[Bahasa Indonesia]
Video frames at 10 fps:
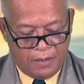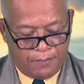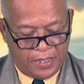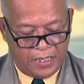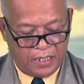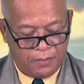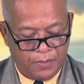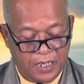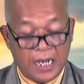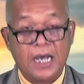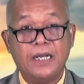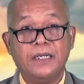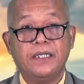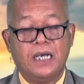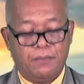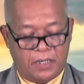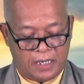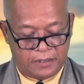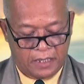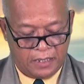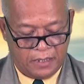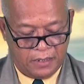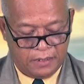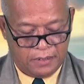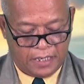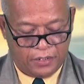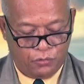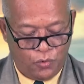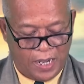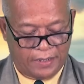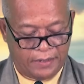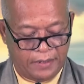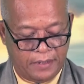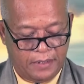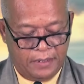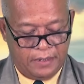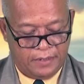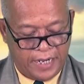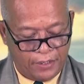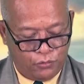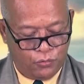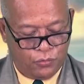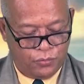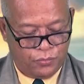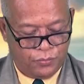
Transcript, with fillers: pada kemegahan yang berasal dari Tuhan. Yaitu